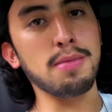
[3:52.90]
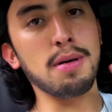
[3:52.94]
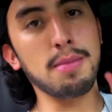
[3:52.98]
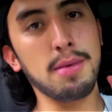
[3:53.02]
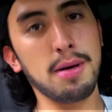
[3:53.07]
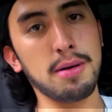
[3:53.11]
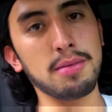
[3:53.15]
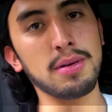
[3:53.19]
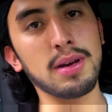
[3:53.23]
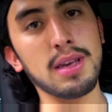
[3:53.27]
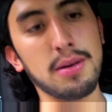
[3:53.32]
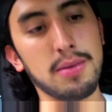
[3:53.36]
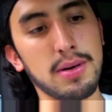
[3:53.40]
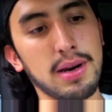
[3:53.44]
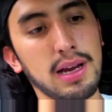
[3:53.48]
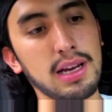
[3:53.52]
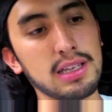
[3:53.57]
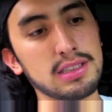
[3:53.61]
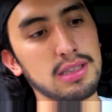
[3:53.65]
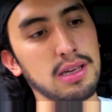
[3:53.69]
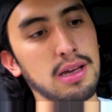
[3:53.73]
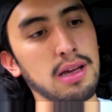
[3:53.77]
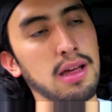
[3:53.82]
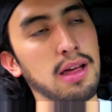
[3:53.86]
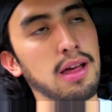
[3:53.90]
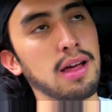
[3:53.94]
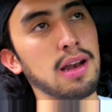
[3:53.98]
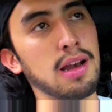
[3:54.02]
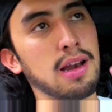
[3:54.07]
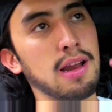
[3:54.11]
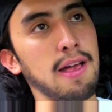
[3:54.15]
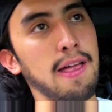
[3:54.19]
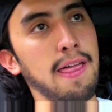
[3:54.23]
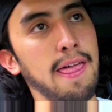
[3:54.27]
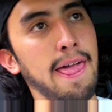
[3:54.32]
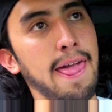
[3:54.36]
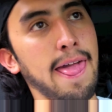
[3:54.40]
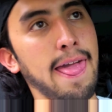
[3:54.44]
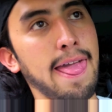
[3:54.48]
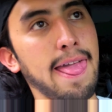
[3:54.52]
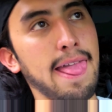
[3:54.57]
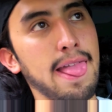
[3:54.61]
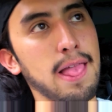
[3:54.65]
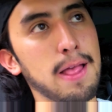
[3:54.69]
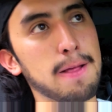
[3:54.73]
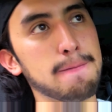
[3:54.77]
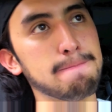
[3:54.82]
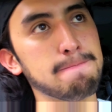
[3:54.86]
mamá me va a llevar casa, a
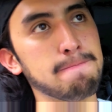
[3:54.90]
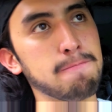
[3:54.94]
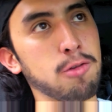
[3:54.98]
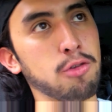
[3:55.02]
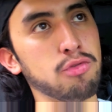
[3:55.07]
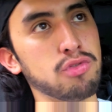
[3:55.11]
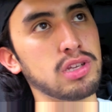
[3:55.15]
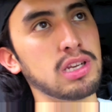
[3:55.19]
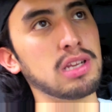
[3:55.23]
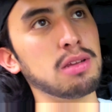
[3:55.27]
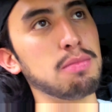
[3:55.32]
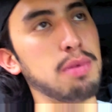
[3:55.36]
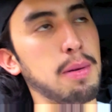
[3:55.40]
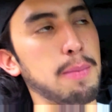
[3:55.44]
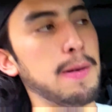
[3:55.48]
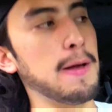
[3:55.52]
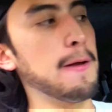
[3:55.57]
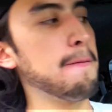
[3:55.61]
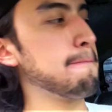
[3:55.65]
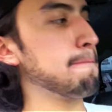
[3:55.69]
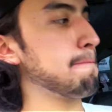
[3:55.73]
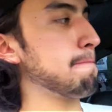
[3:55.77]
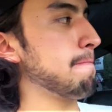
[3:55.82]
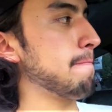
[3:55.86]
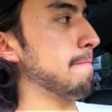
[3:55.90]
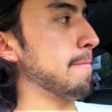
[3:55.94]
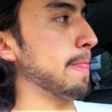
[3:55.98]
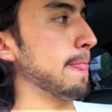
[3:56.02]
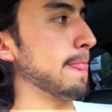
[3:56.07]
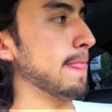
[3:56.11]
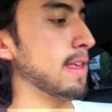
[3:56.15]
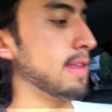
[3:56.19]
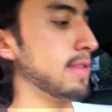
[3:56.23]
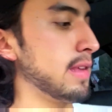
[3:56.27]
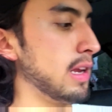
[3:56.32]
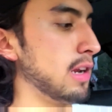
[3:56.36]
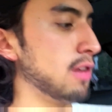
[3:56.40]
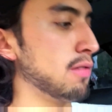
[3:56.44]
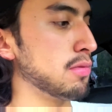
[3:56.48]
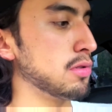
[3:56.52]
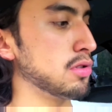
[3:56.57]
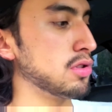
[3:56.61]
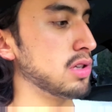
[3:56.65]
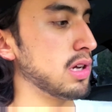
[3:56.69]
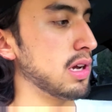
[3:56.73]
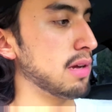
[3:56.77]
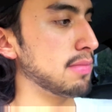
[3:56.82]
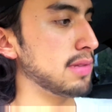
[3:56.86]
la oficina de mi papá y de ahí
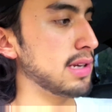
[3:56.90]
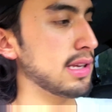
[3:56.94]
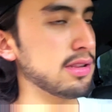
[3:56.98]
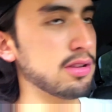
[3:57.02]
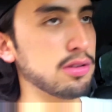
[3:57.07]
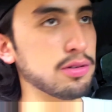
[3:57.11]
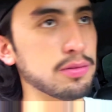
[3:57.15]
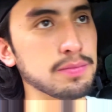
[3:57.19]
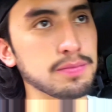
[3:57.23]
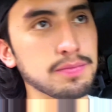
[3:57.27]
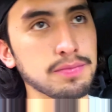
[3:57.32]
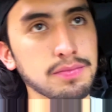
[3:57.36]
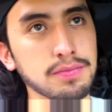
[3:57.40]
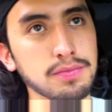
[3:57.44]
nos vamos a ir caminando.